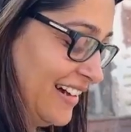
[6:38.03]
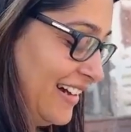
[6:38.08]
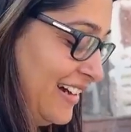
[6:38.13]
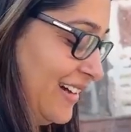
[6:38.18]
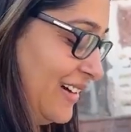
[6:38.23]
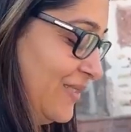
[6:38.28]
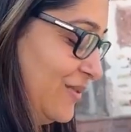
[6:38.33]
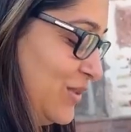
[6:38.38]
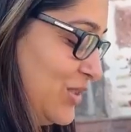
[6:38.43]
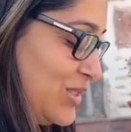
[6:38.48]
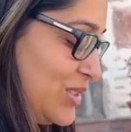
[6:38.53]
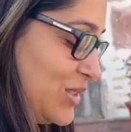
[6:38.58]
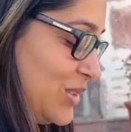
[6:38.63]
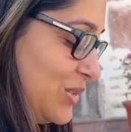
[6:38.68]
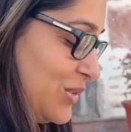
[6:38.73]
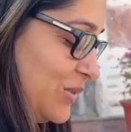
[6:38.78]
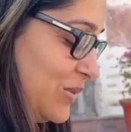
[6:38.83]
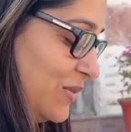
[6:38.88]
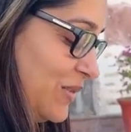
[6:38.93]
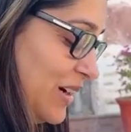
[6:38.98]
हाँ मज़ा आ
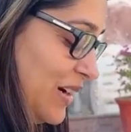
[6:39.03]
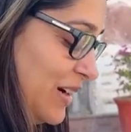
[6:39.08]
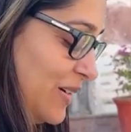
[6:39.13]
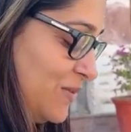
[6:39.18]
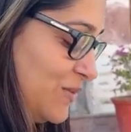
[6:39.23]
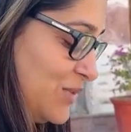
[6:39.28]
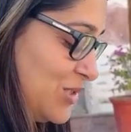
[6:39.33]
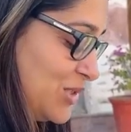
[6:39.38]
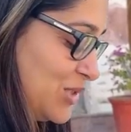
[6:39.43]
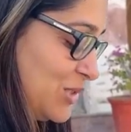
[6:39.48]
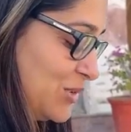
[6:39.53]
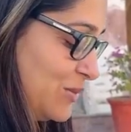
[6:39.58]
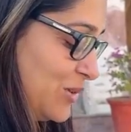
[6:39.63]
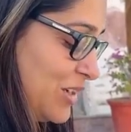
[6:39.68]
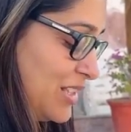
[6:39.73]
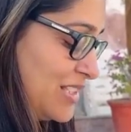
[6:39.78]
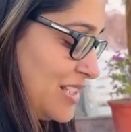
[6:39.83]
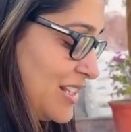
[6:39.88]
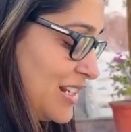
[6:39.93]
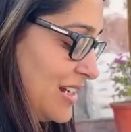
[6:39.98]
रहा है हाँ मुझे तो
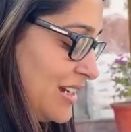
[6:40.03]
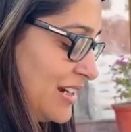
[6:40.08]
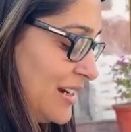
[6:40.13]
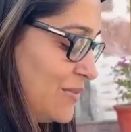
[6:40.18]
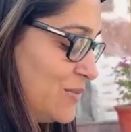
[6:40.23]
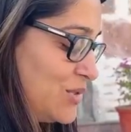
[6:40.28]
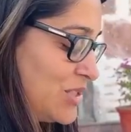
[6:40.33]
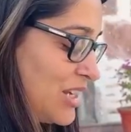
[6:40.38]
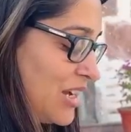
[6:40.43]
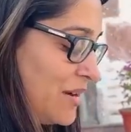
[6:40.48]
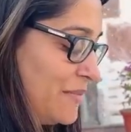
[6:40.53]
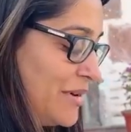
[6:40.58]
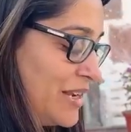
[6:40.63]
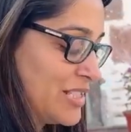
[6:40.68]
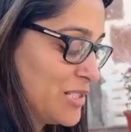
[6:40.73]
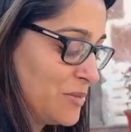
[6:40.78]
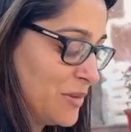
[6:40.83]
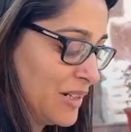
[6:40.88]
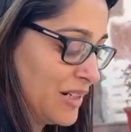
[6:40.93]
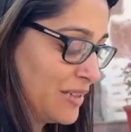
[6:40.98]
बहुत अच्छा लग रहा है मुझे
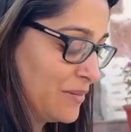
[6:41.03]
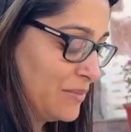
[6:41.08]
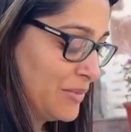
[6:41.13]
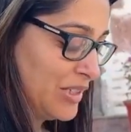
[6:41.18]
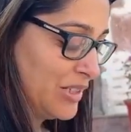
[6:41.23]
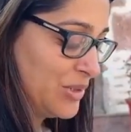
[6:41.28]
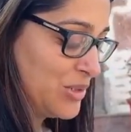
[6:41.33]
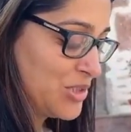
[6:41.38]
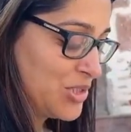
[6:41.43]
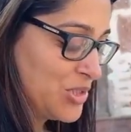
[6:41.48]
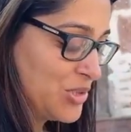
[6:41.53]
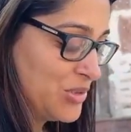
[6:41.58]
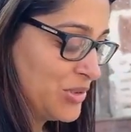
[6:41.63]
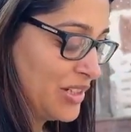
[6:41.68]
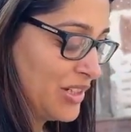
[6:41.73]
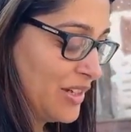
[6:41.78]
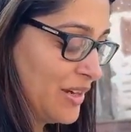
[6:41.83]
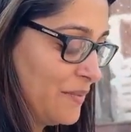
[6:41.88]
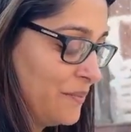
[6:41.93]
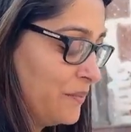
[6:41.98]
कमेंट्स पढ़ के बड़ी खुशी हो
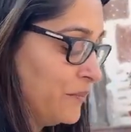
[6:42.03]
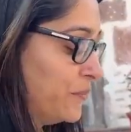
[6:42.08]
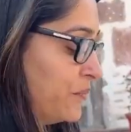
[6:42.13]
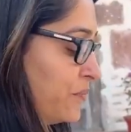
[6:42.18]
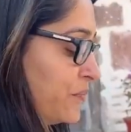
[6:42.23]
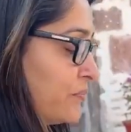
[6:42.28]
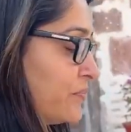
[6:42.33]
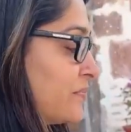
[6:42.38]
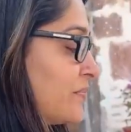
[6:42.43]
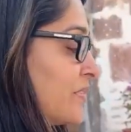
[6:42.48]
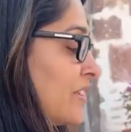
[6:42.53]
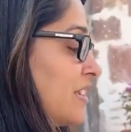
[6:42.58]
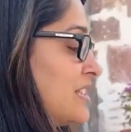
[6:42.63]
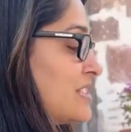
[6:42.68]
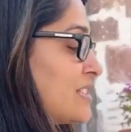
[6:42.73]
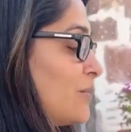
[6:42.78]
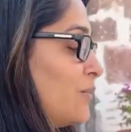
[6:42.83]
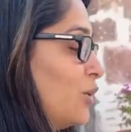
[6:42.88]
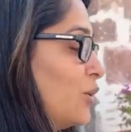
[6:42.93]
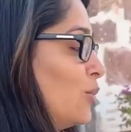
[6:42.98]
रही है
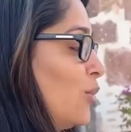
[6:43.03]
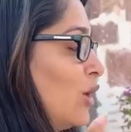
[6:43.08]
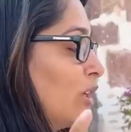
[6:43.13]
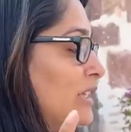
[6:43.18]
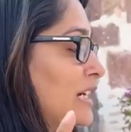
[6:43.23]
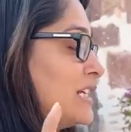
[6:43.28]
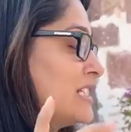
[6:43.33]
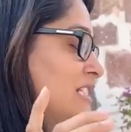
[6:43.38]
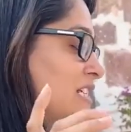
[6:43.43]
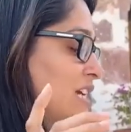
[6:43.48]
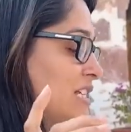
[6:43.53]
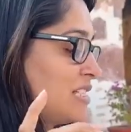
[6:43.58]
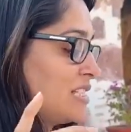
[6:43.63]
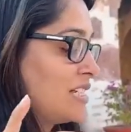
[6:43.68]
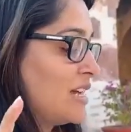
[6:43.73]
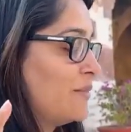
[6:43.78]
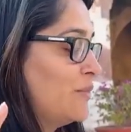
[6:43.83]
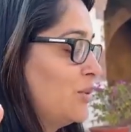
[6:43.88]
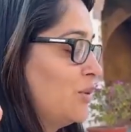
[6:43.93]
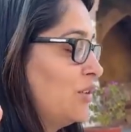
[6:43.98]
सब लोग बहुत अच्छा
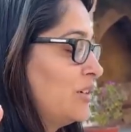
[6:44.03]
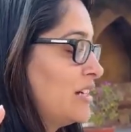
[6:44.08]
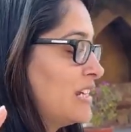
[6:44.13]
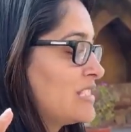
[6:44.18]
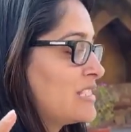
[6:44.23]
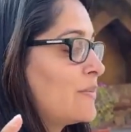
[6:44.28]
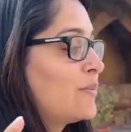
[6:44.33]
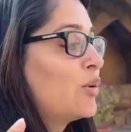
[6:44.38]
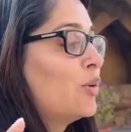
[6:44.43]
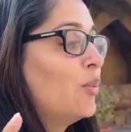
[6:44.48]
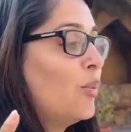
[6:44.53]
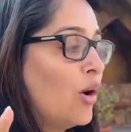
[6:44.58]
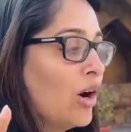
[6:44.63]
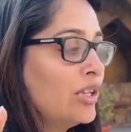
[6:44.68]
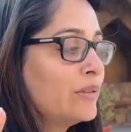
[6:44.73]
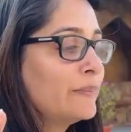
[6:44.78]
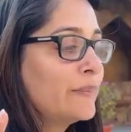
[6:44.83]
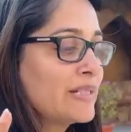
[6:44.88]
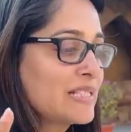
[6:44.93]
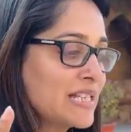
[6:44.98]
अच्छा बोल रहे हैं सबको
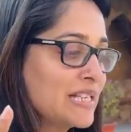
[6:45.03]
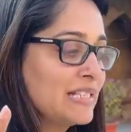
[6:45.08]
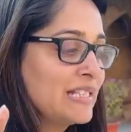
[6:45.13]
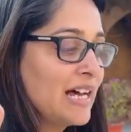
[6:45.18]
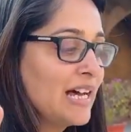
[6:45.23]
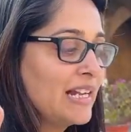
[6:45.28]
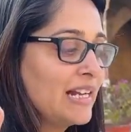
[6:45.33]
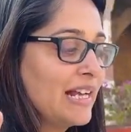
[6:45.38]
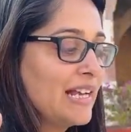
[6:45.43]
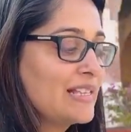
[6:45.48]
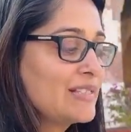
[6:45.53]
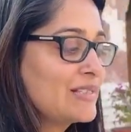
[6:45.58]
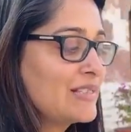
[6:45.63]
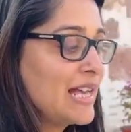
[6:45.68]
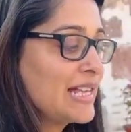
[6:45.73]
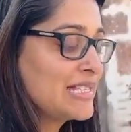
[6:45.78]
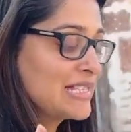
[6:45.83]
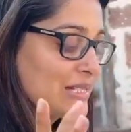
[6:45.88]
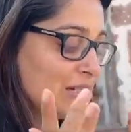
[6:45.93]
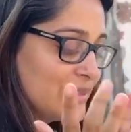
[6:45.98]
बहुत पसंद आ रहा है सो
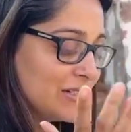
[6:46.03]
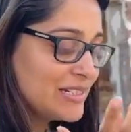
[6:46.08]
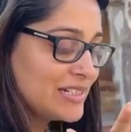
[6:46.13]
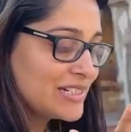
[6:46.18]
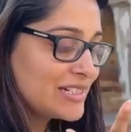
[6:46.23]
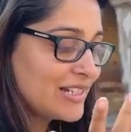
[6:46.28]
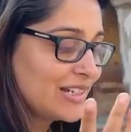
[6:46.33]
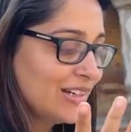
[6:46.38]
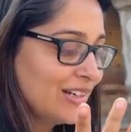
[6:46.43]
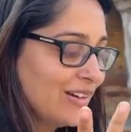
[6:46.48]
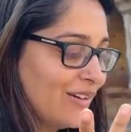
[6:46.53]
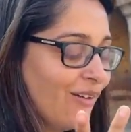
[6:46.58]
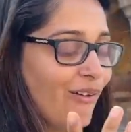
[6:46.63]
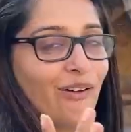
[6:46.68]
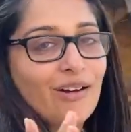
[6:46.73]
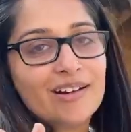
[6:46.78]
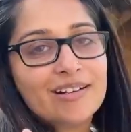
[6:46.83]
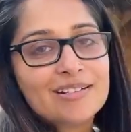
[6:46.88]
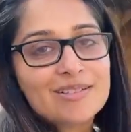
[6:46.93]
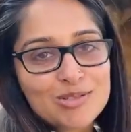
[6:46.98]
दैट्स गुड
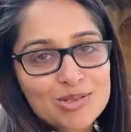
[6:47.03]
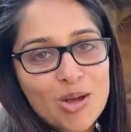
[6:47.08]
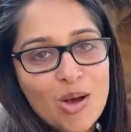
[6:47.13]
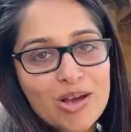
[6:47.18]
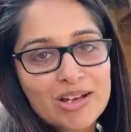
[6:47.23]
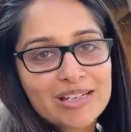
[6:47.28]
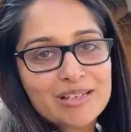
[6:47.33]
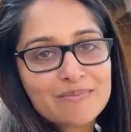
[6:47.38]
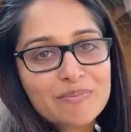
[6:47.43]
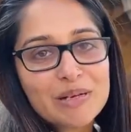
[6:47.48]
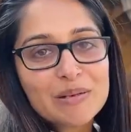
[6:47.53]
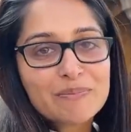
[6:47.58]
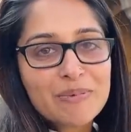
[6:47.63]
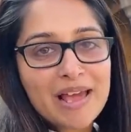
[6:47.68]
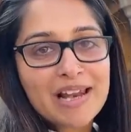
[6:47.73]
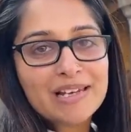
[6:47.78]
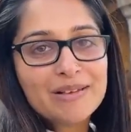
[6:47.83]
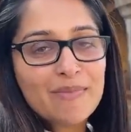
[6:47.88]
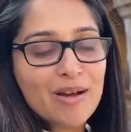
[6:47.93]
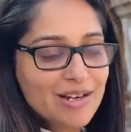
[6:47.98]
और सॉरी पर
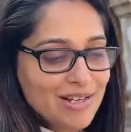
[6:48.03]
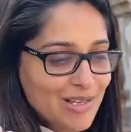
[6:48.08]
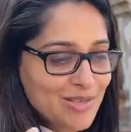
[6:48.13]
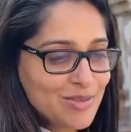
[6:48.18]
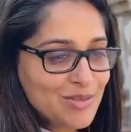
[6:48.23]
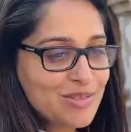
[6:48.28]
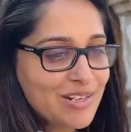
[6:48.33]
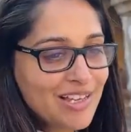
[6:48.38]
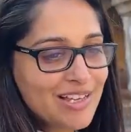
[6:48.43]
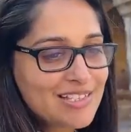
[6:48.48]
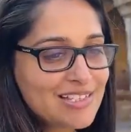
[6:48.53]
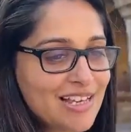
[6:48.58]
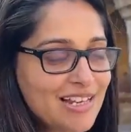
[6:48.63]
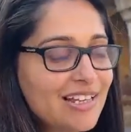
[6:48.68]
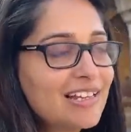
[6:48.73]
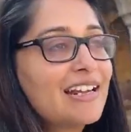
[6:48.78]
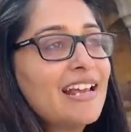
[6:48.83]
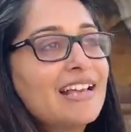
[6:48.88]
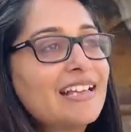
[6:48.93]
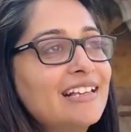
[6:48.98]
पहली बार ये सुन के अच्छा
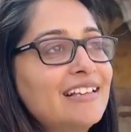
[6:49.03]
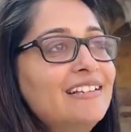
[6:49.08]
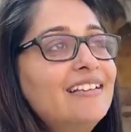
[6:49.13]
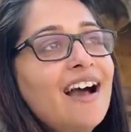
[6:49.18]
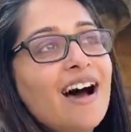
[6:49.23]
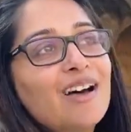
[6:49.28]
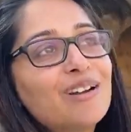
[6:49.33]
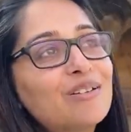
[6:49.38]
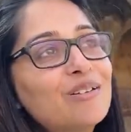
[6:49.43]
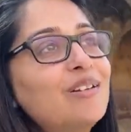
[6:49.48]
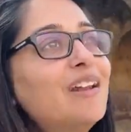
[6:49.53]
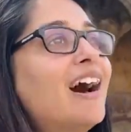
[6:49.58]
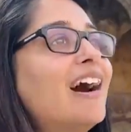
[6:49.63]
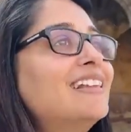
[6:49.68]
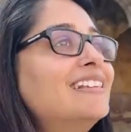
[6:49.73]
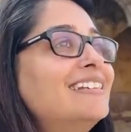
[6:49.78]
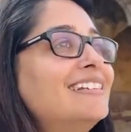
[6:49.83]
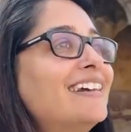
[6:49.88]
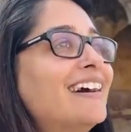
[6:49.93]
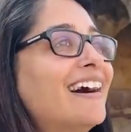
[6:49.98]
लग रहा है कि यार रुला
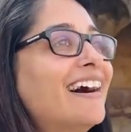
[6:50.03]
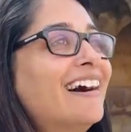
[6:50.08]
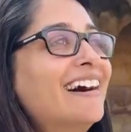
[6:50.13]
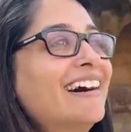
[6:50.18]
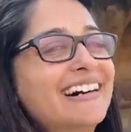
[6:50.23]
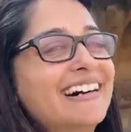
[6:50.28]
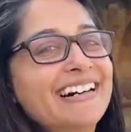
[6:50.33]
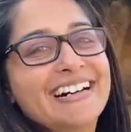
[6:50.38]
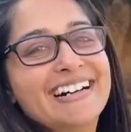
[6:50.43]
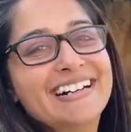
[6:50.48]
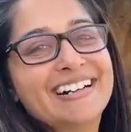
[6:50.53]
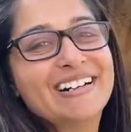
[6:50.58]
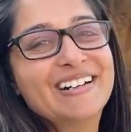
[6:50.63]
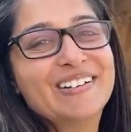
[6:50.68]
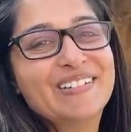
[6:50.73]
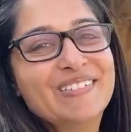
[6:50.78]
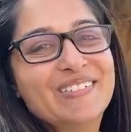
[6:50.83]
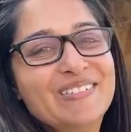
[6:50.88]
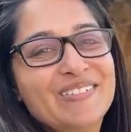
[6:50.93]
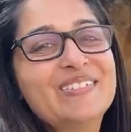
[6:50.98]
दिया
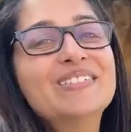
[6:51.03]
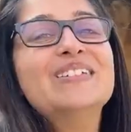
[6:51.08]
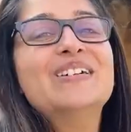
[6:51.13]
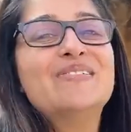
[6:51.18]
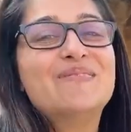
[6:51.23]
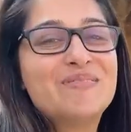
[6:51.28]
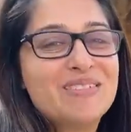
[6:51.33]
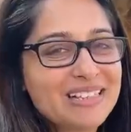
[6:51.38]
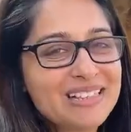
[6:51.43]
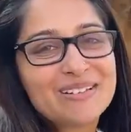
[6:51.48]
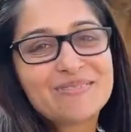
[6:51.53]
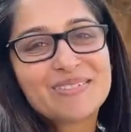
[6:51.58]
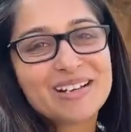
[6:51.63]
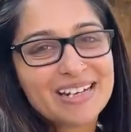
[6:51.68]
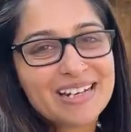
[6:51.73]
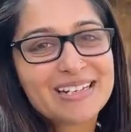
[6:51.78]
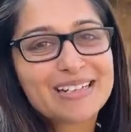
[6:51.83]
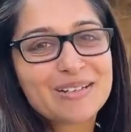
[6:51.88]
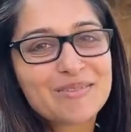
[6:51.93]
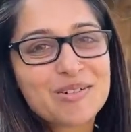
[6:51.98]
मतलब
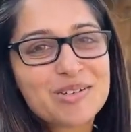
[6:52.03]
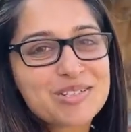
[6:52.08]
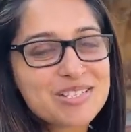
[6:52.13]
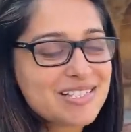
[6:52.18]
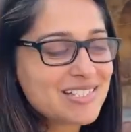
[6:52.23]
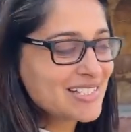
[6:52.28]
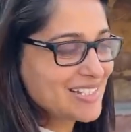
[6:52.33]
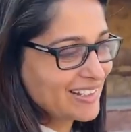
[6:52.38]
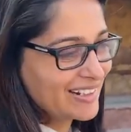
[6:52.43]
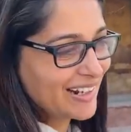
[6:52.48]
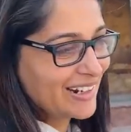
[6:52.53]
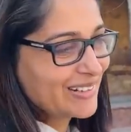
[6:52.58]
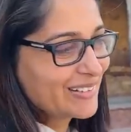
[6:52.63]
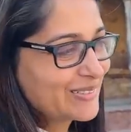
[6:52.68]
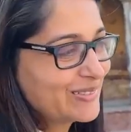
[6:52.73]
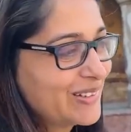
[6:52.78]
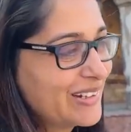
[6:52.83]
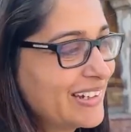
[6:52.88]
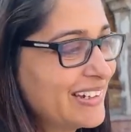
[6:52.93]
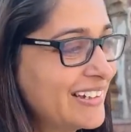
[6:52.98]
करेक्ट इमोशंस कनेक्ट
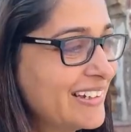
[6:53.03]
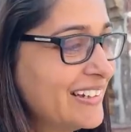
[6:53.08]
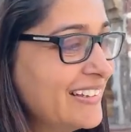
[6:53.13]
हुए करेक्ट